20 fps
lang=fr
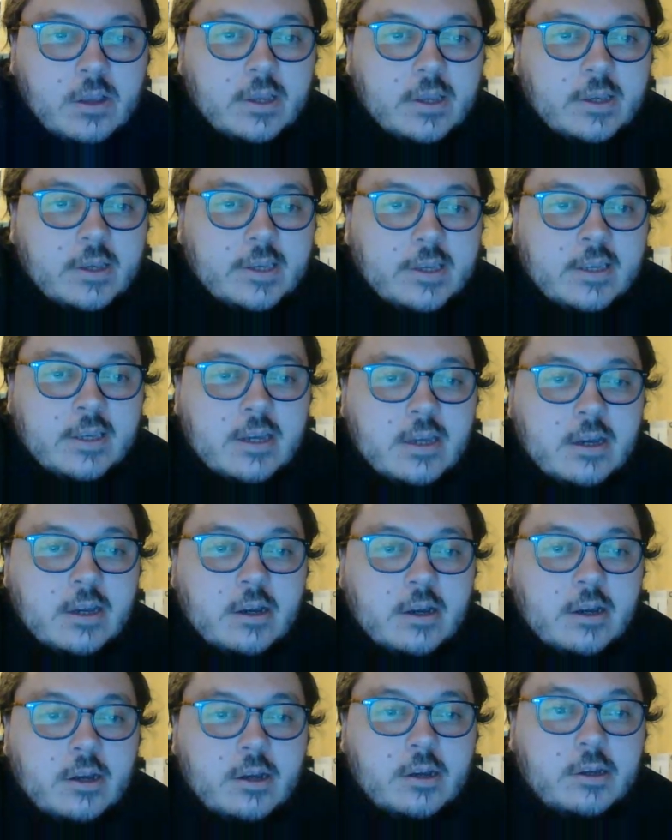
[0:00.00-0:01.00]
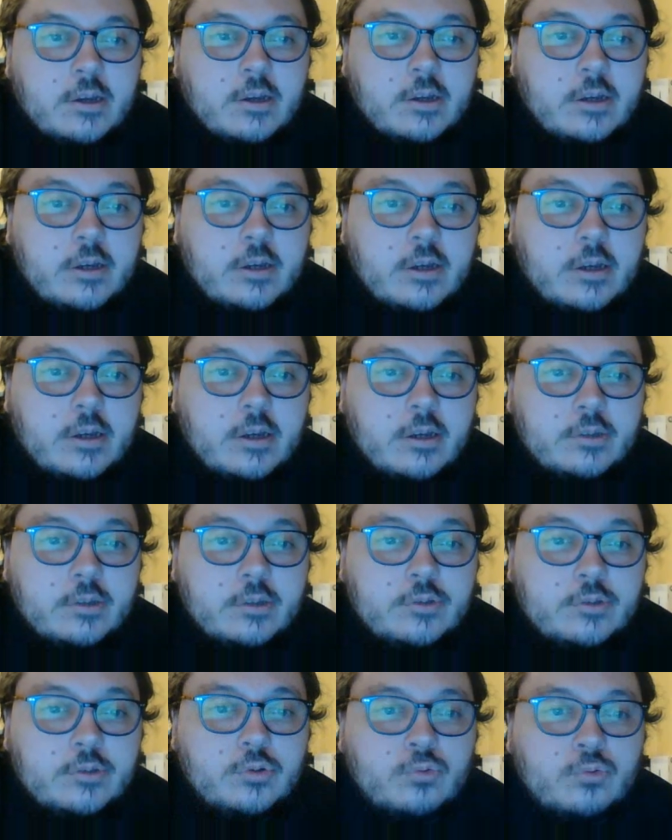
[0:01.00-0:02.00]
et euh,
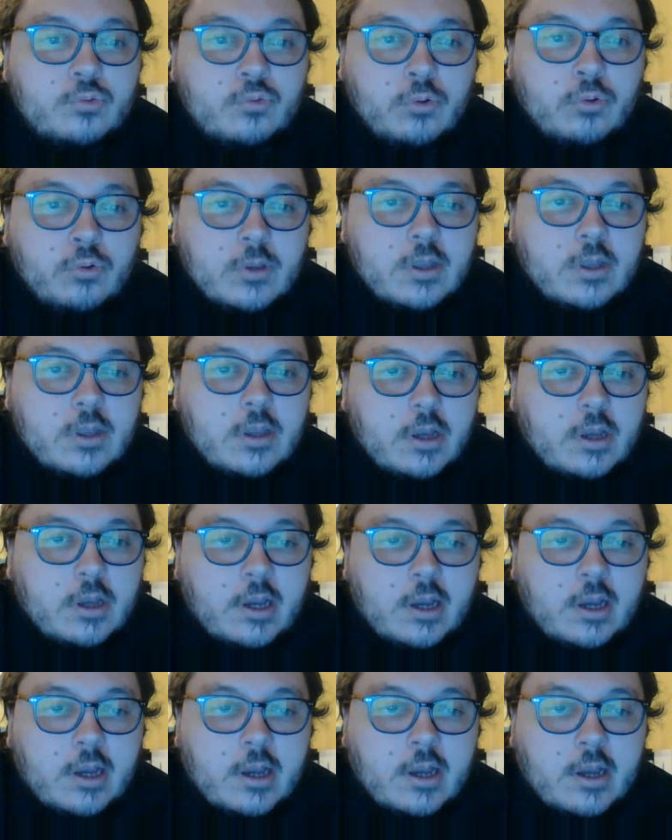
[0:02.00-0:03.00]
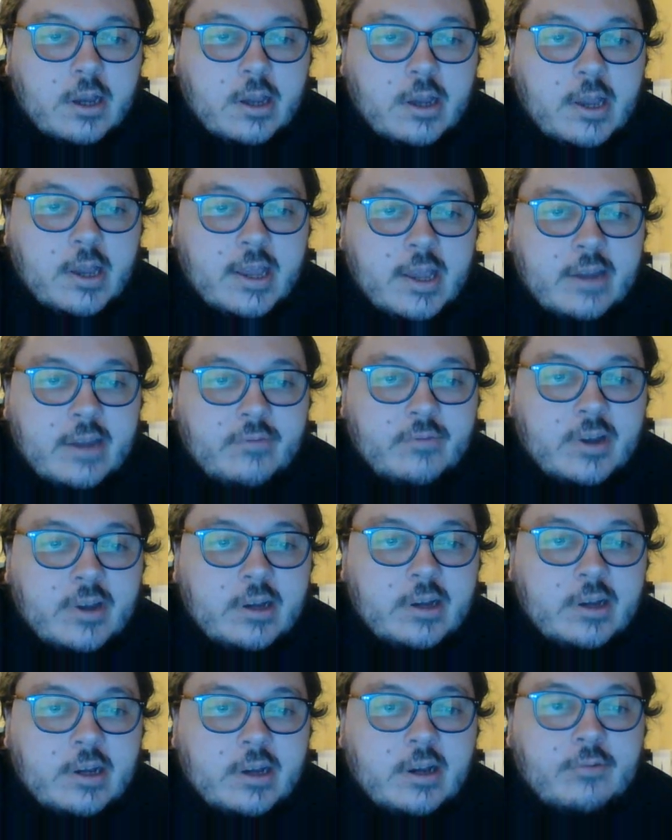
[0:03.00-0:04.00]
du coup euh, elle
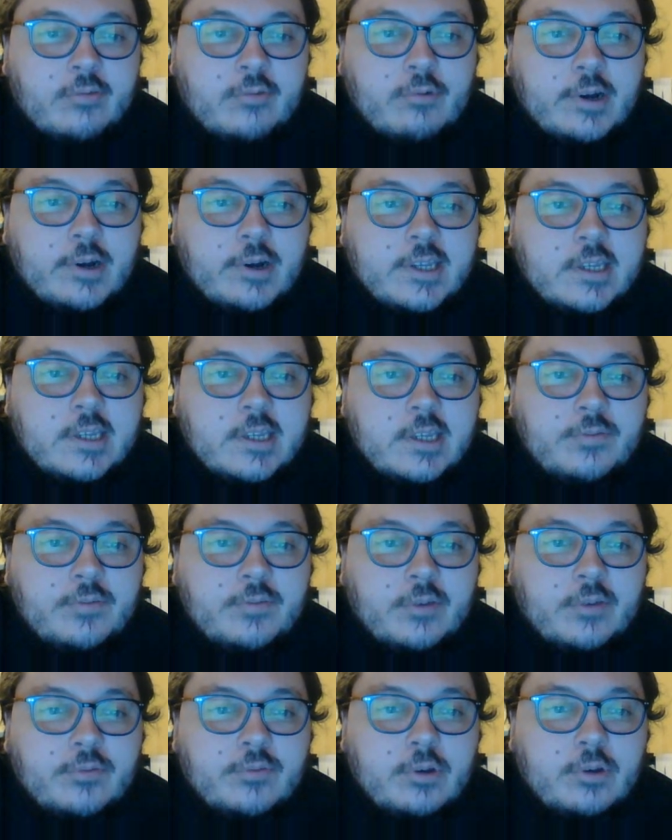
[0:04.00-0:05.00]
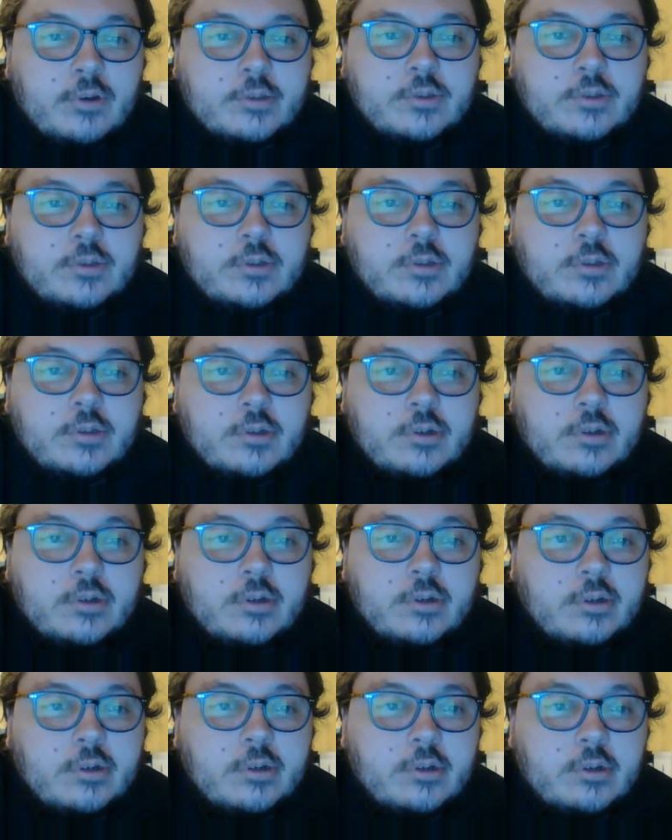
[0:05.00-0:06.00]
va avoir les, faveurs
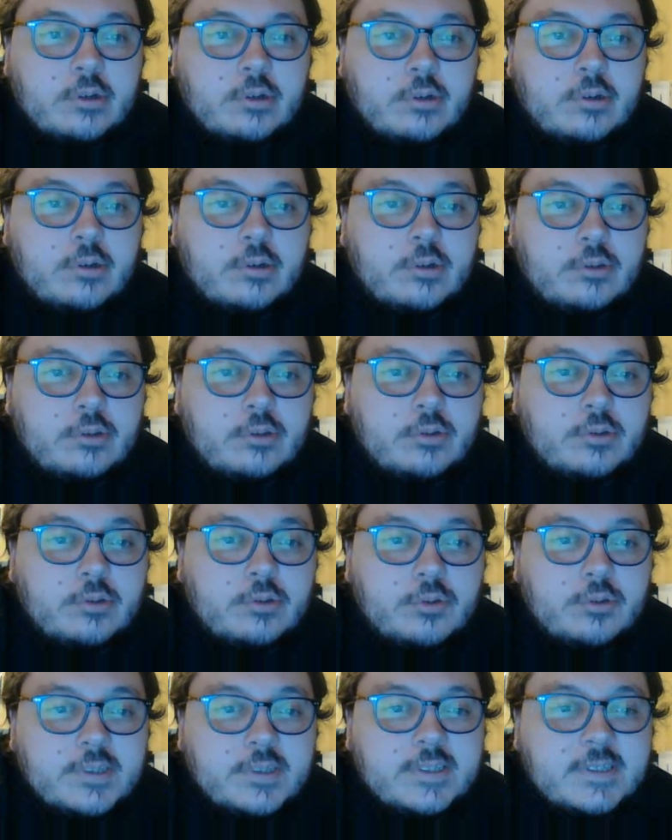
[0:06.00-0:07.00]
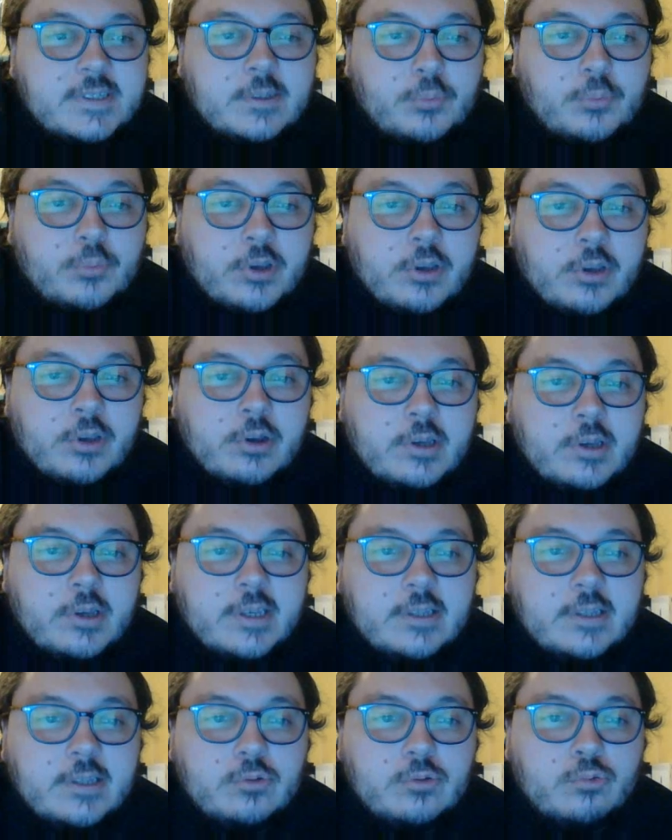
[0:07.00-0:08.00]
de, de, ses employeurs
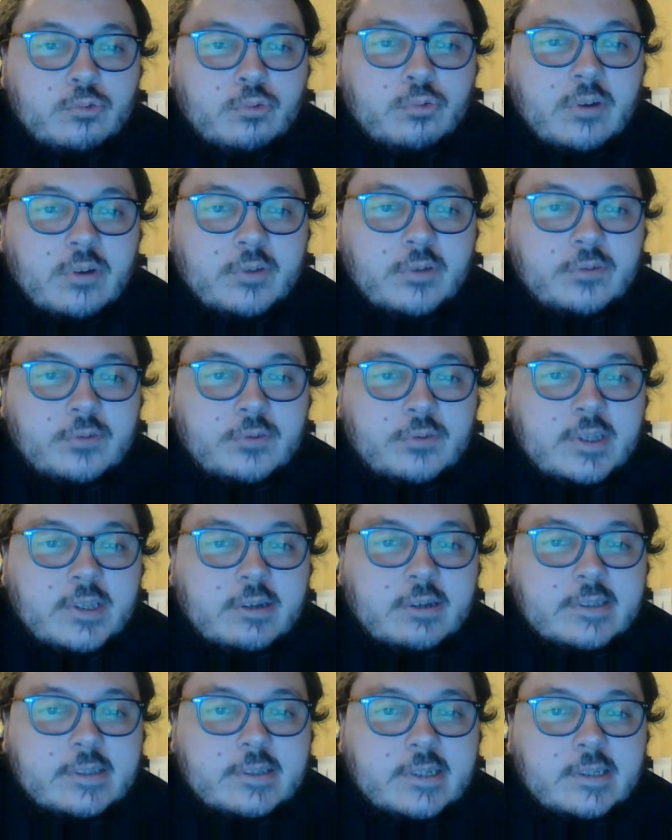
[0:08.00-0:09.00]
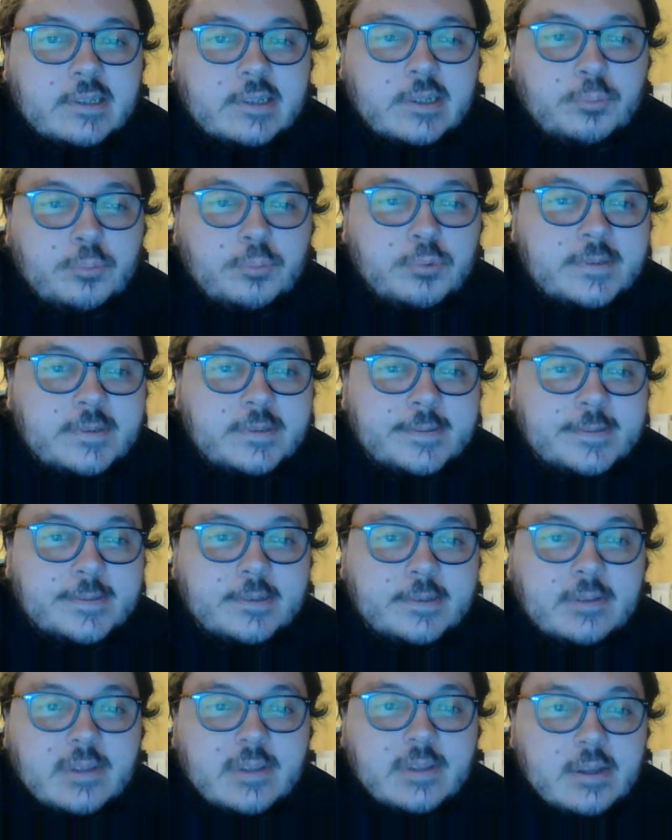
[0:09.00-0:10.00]
et du coup elle va devenir très très puissante
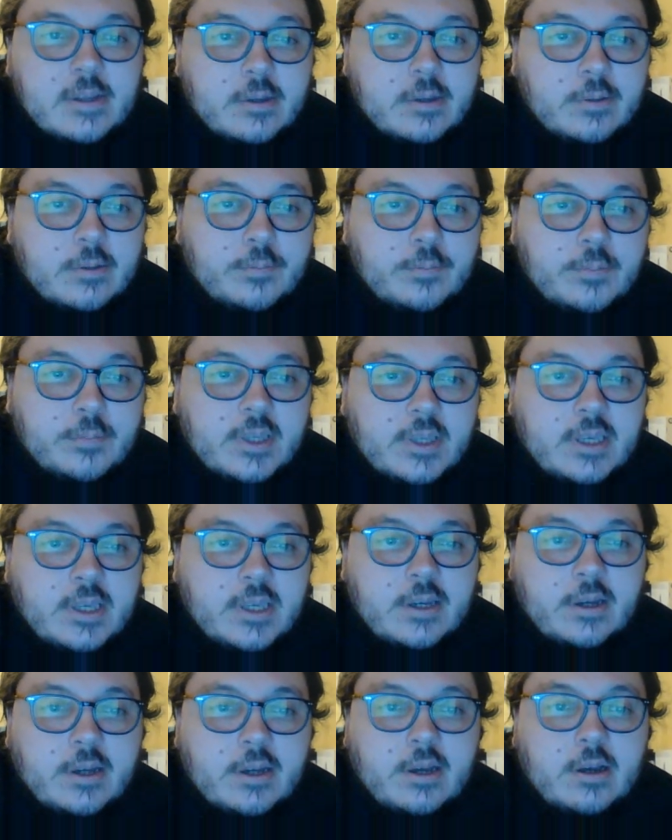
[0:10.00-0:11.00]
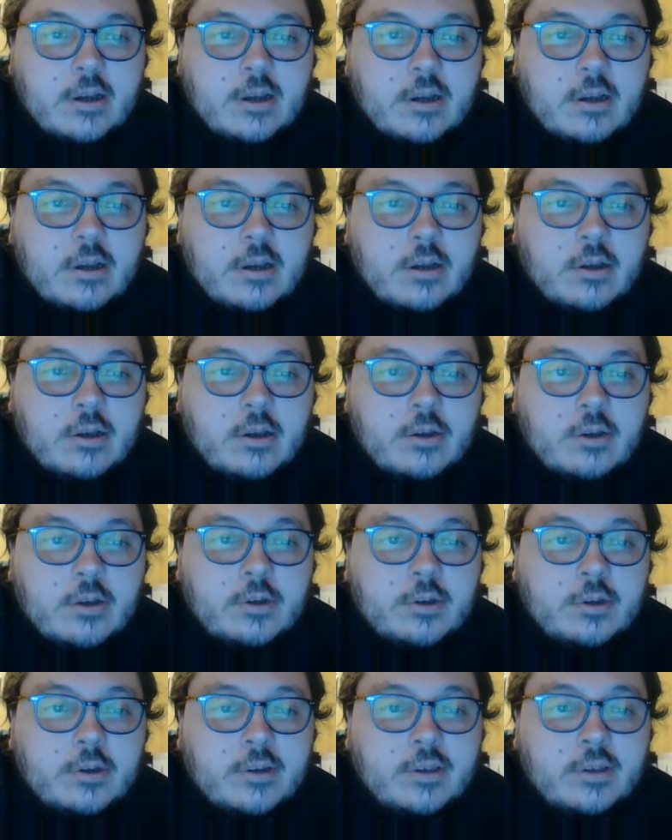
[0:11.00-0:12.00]
mais euh,
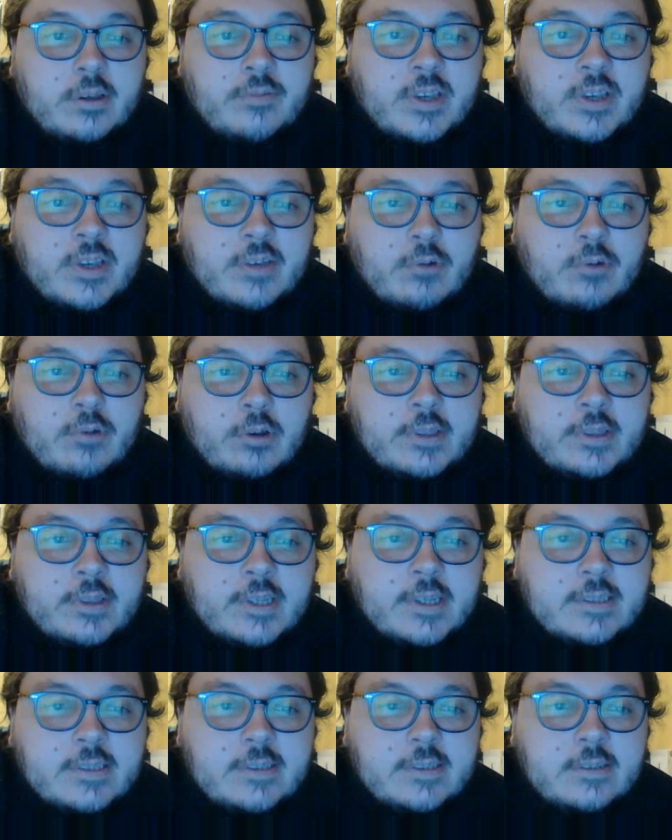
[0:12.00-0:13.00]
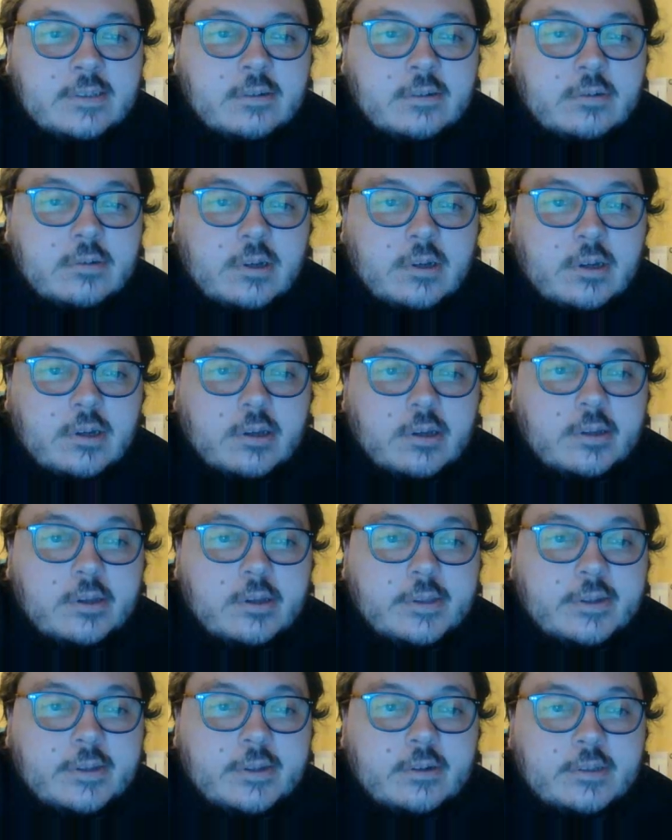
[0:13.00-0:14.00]
euh il va y avoir un accident euh,
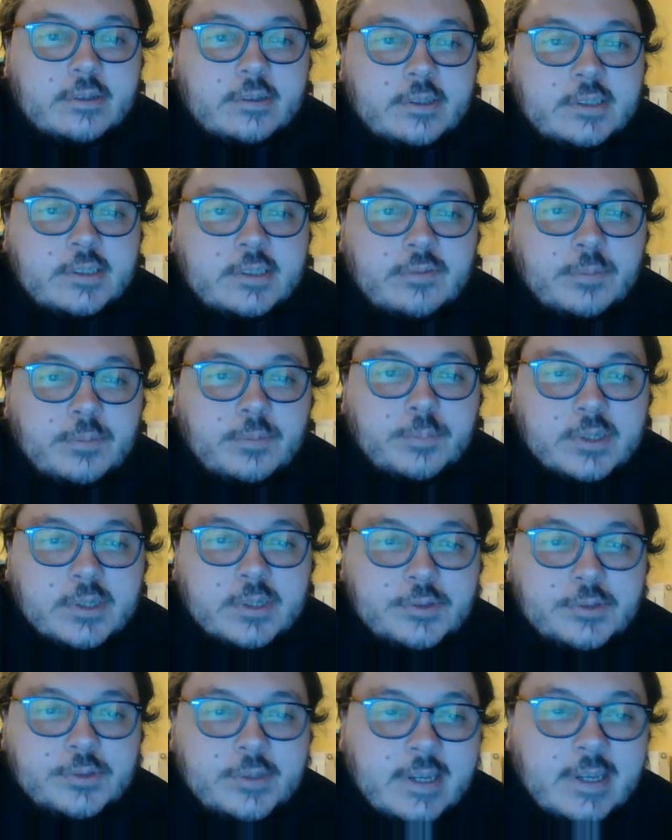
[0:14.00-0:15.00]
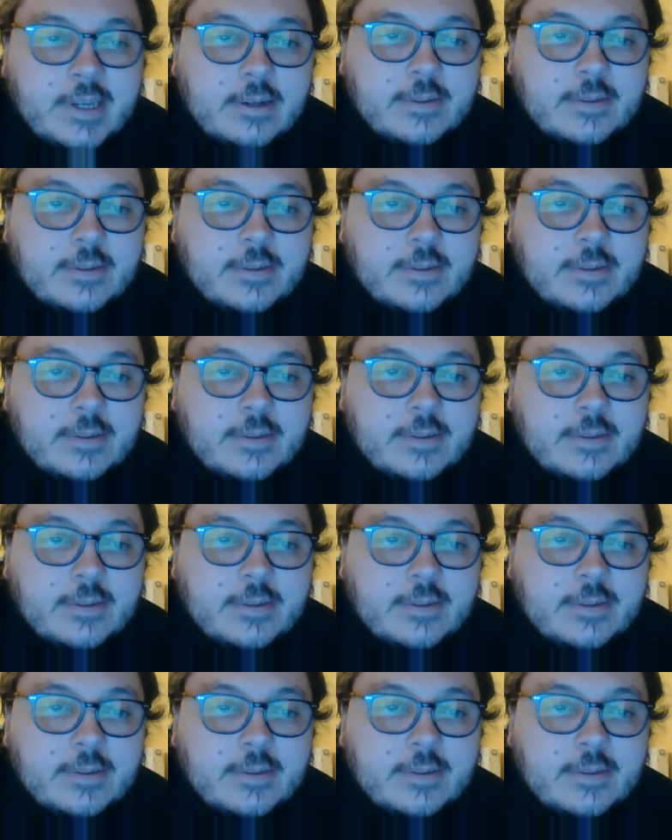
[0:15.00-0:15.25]
dans, dans sa vie personnelle